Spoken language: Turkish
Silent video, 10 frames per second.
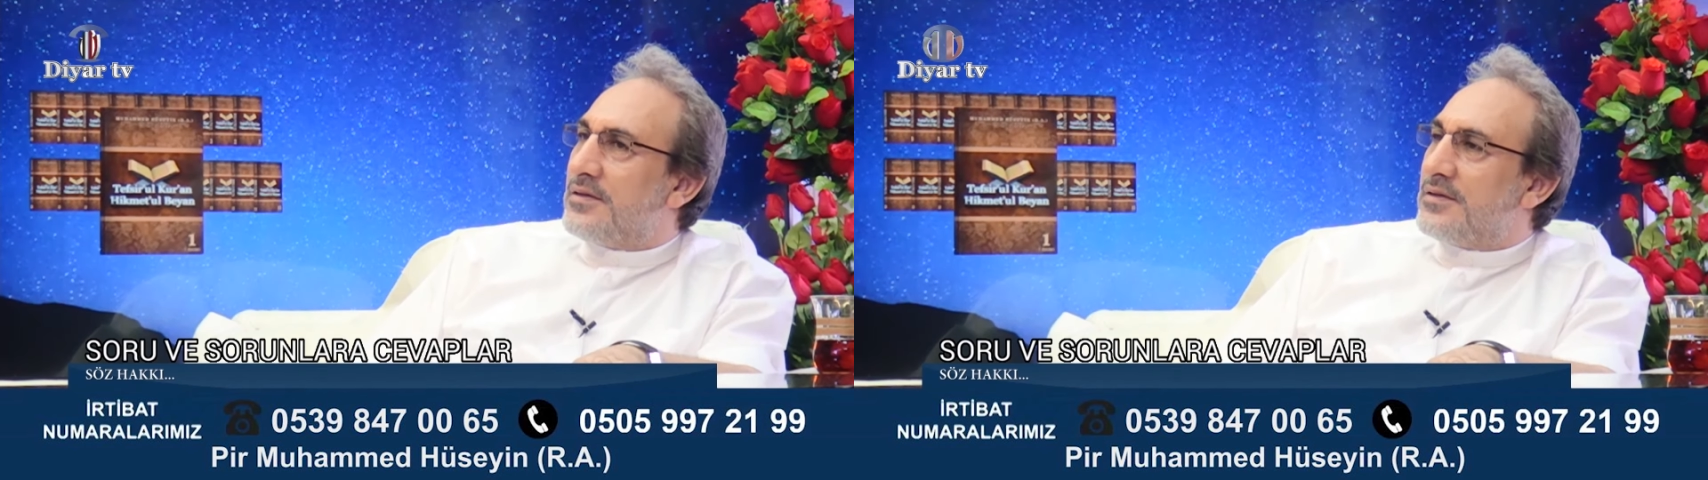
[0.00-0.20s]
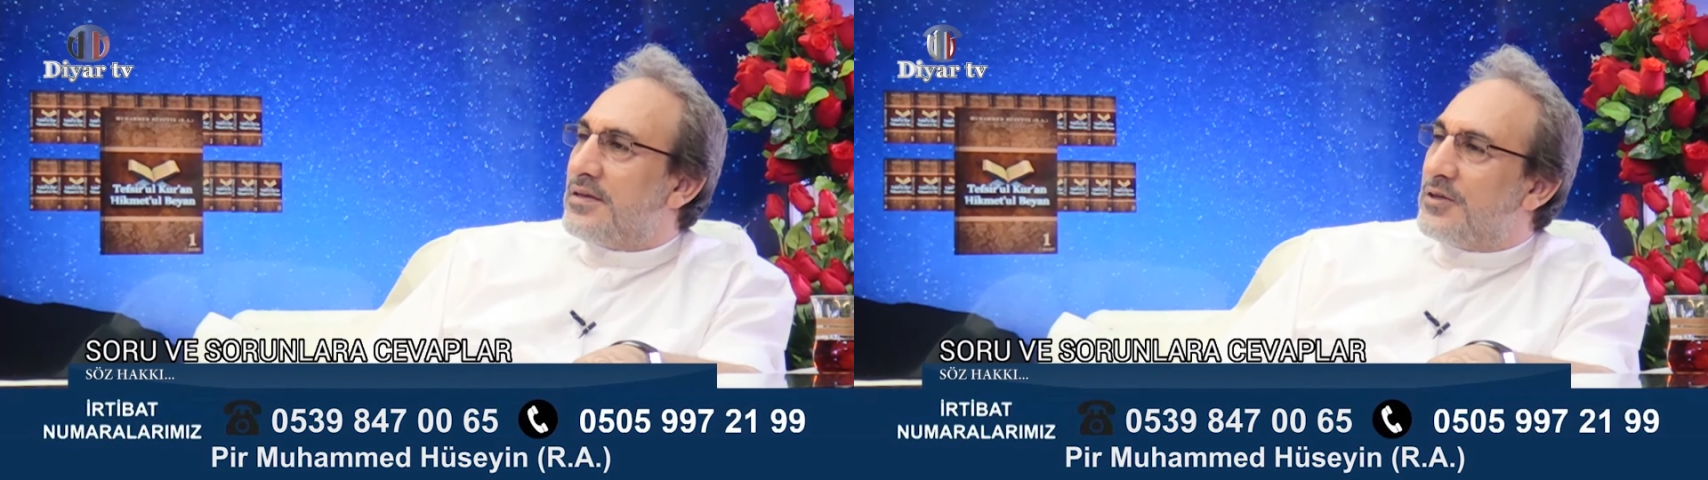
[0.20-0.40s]

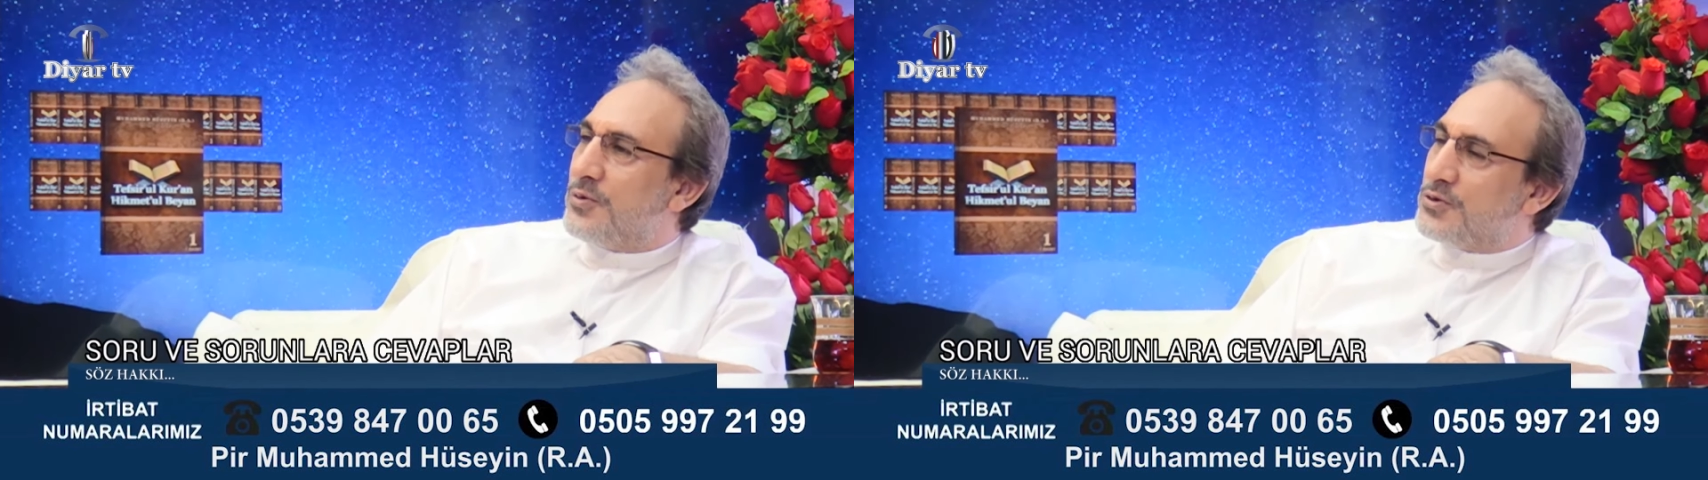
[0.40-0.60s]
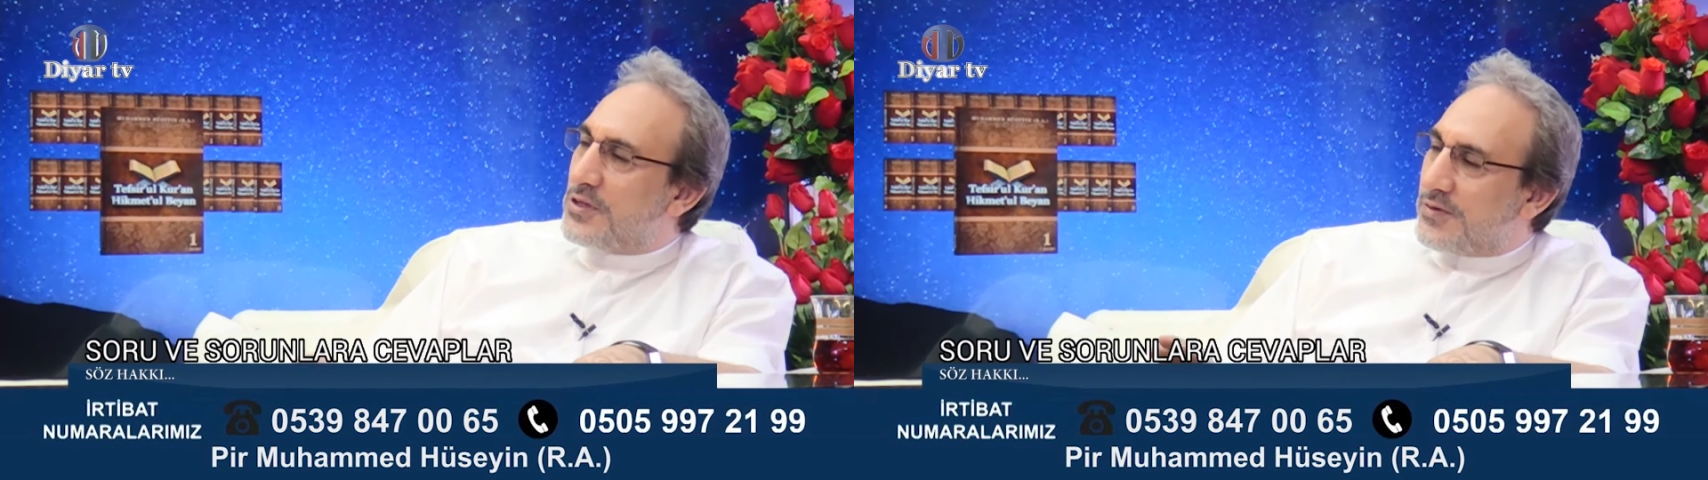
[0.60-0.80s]
yani
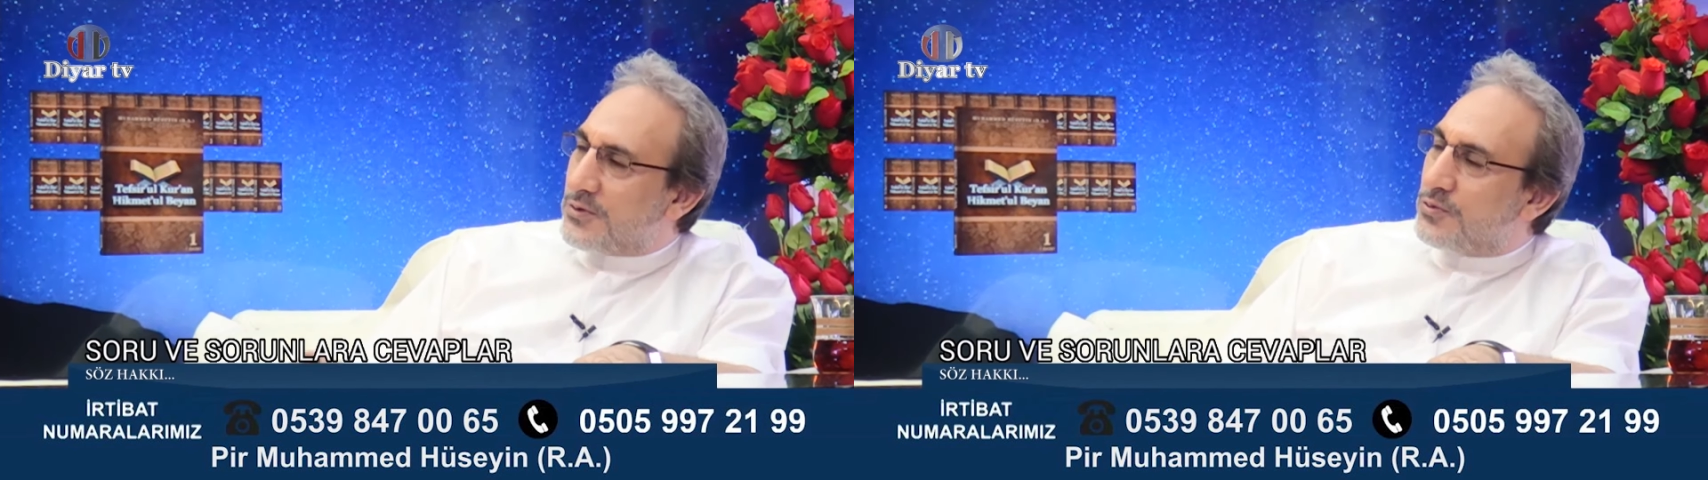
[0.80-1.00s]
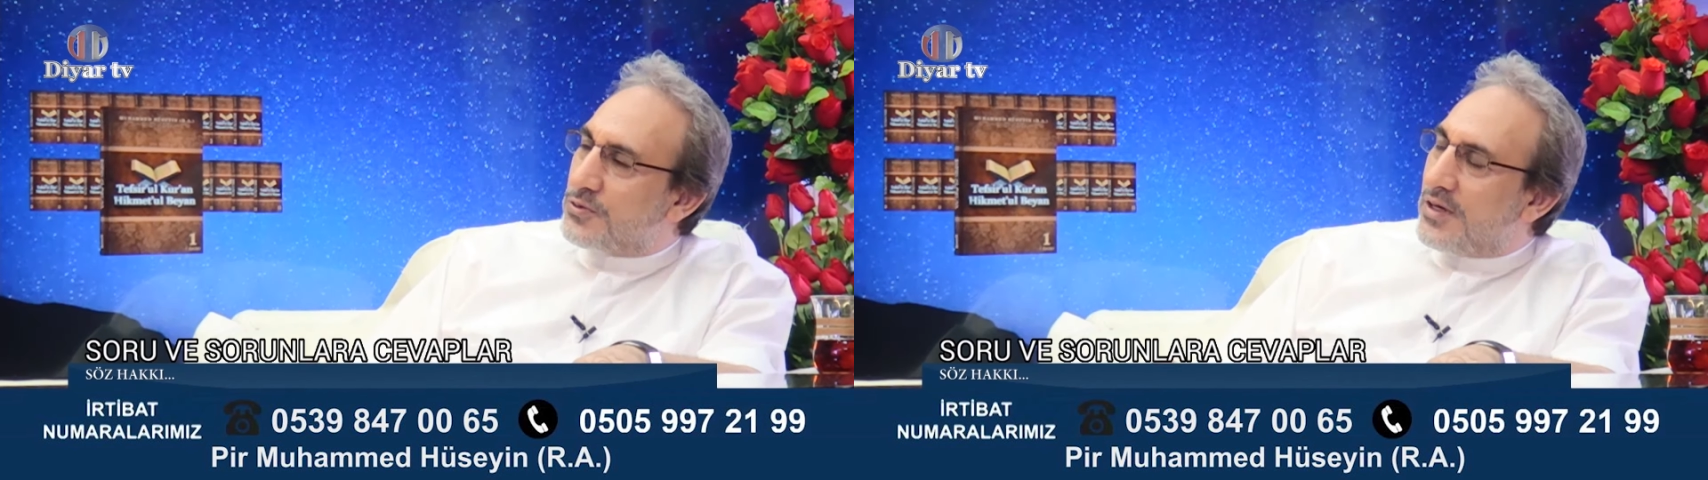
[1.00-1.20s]
üç sefer
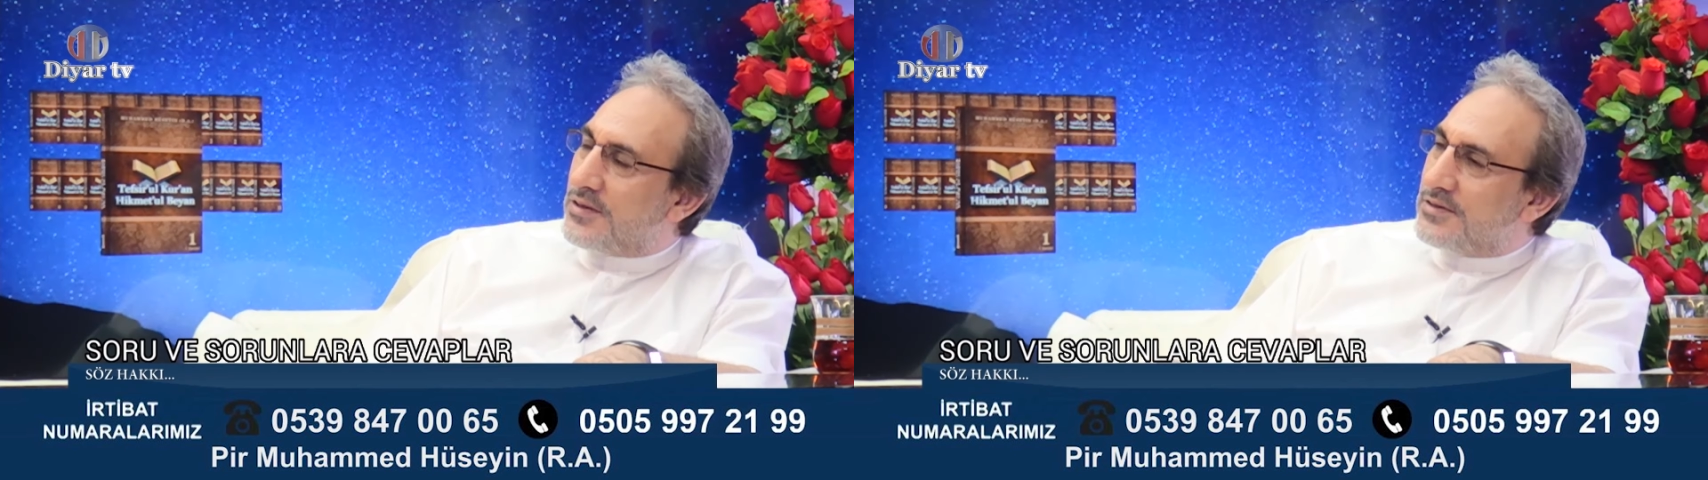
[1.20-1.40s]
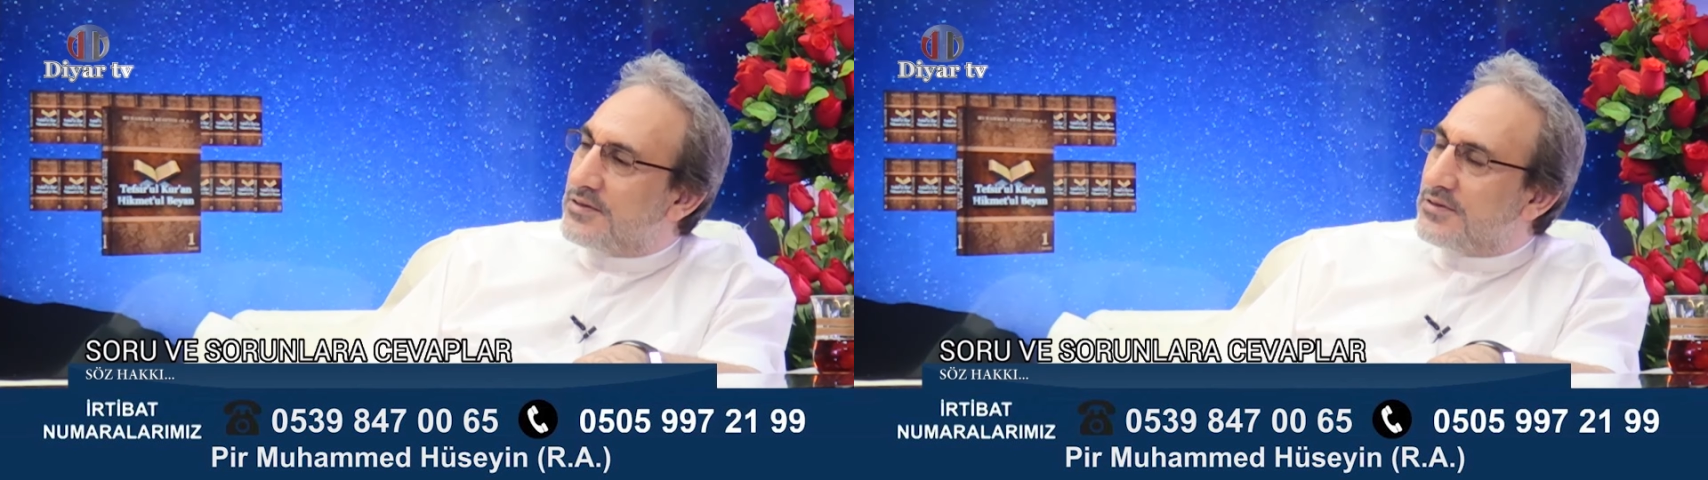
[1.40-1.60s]

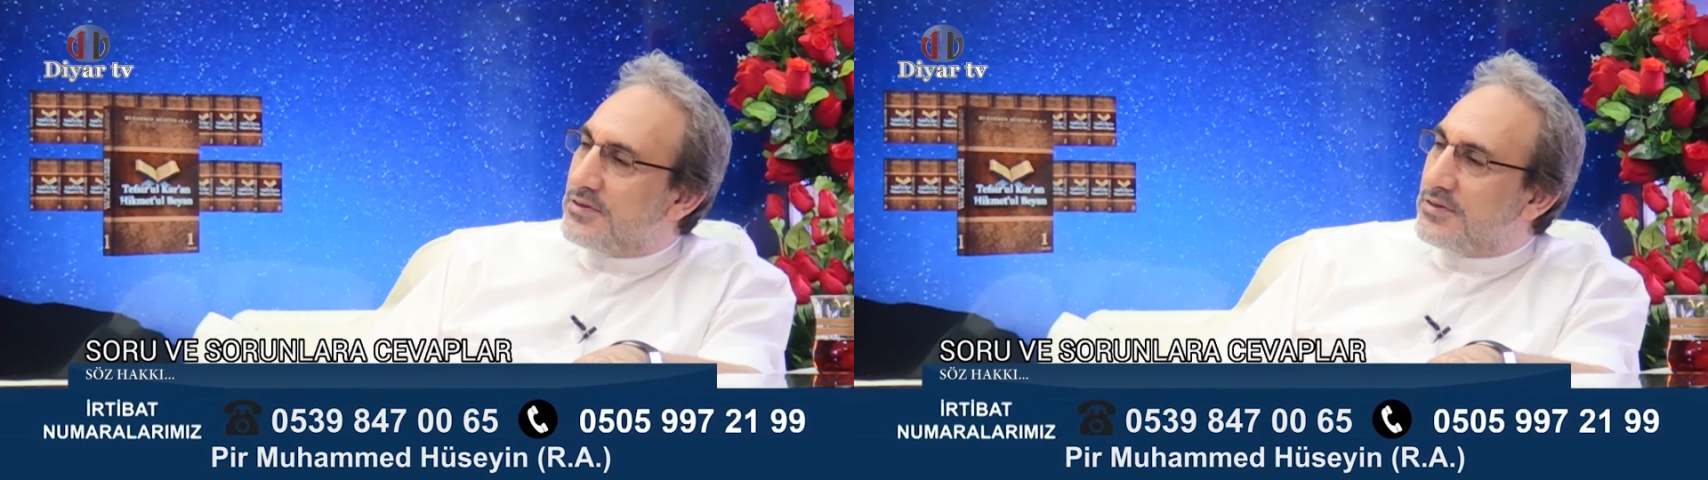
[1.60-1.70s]
Kur'an'ı